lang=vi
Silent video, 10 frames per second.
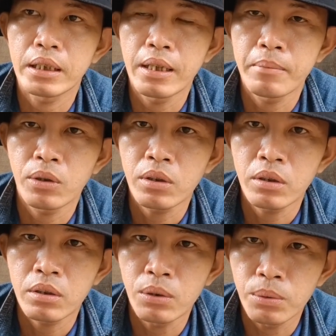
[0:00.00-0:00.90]
em nói cho
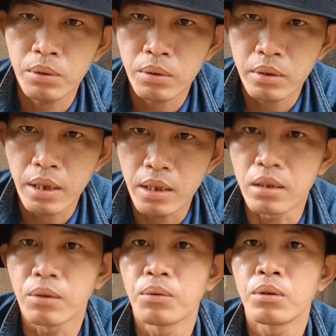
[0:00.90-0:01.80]
chú gia
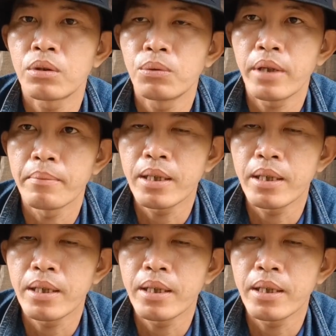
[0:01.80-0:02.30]
đình của chú này